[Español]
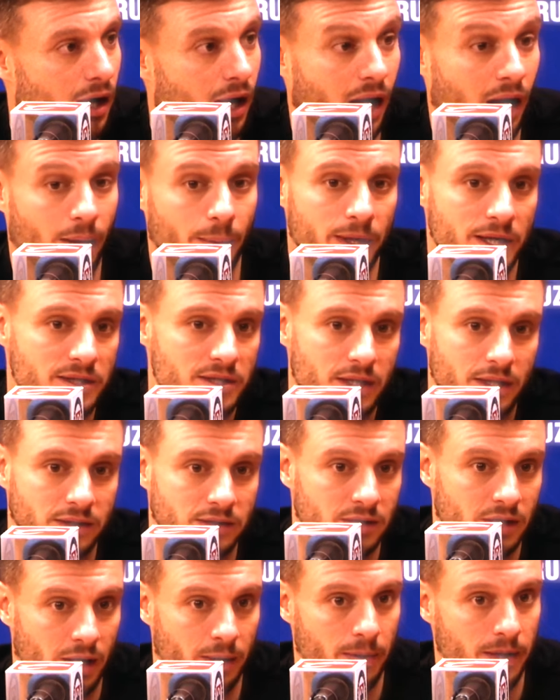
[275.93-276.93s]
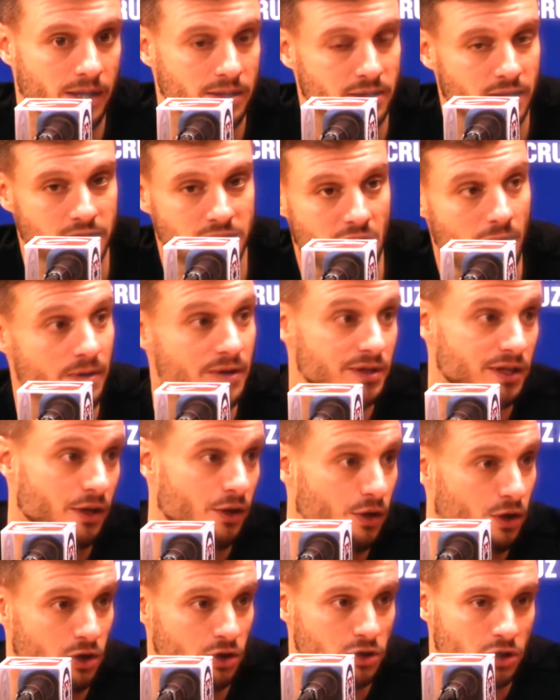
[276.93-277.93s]
A, veces tres veces, a
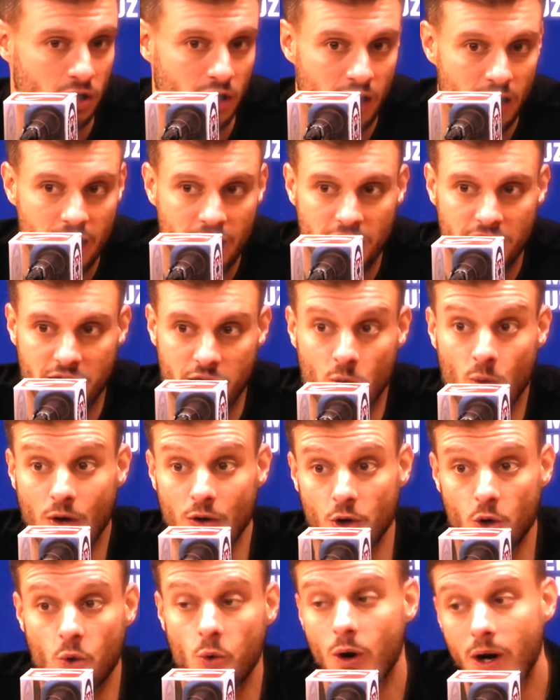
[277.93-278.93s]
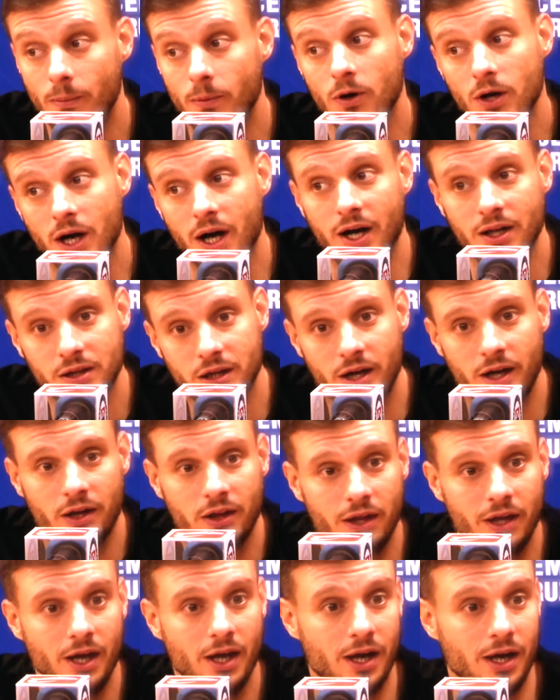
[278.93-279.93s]
veces dos, y cuando jugamos cada
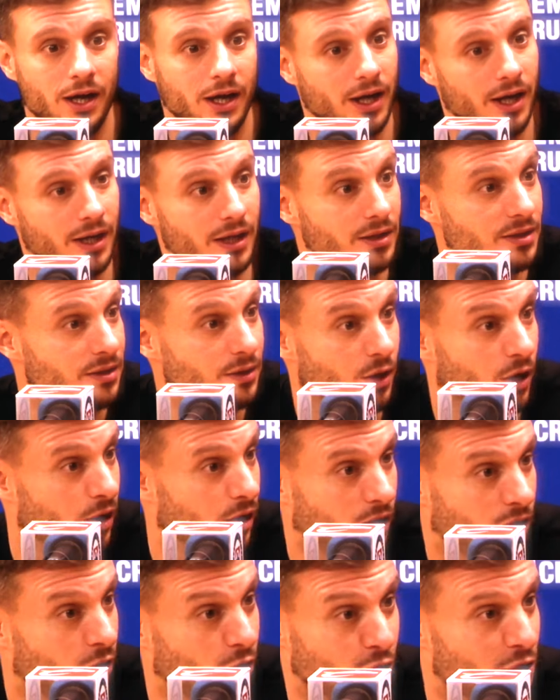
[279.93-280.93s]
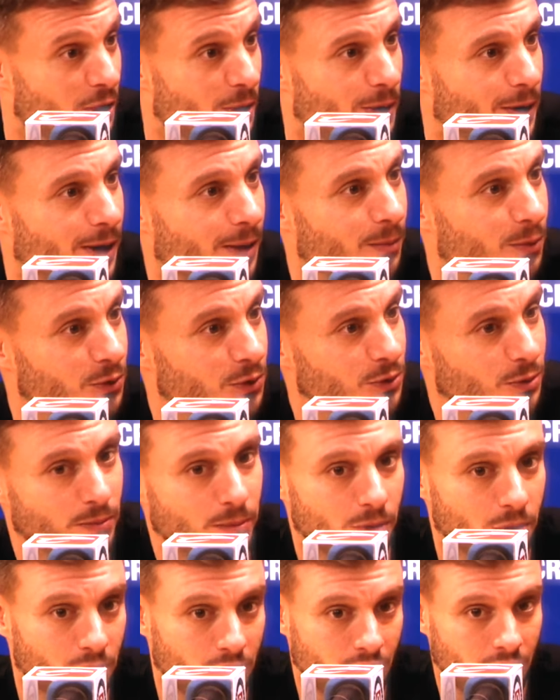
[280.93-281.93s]
tres días no lo trabajamos,
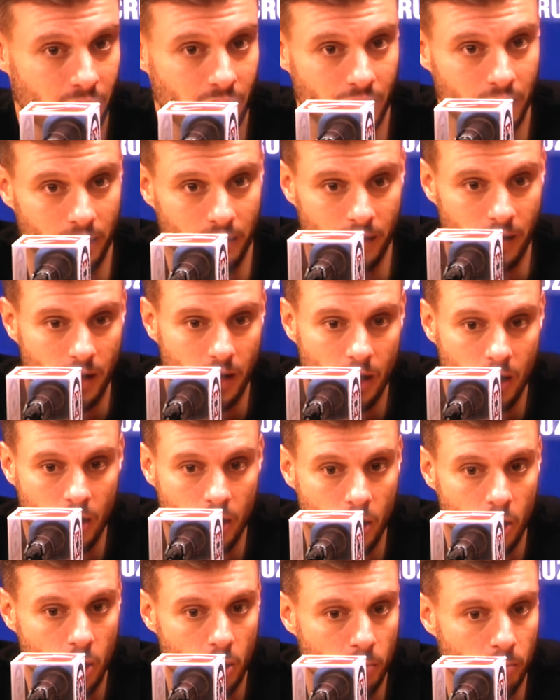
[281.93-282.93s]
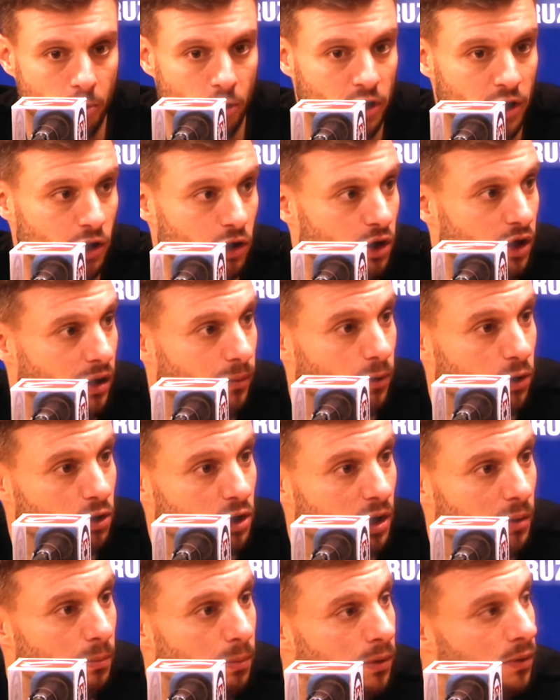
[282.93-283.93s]
porque, porque no tenemos
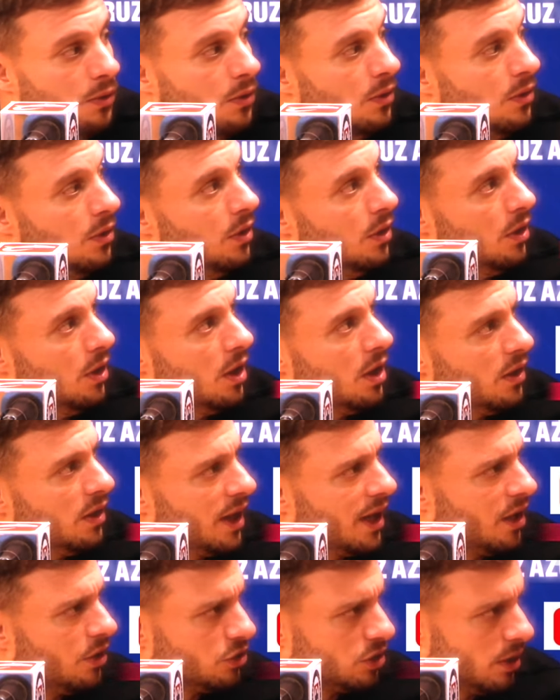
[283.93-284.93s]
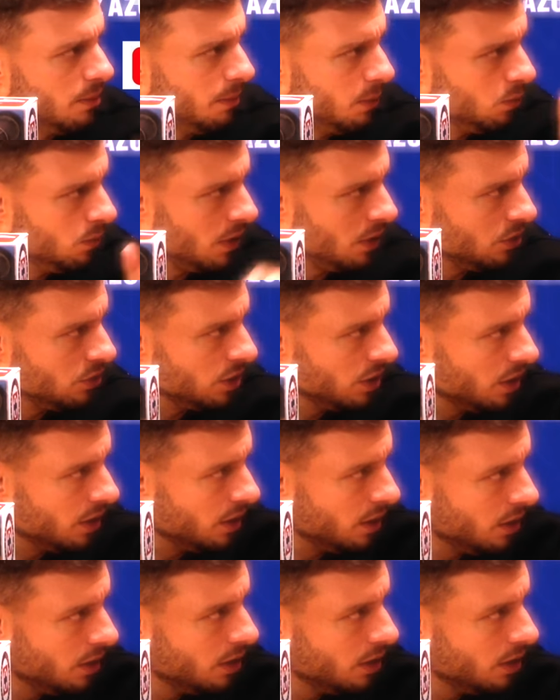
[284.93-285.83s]
tiempo. Déjalo seguir preguntando si quiere.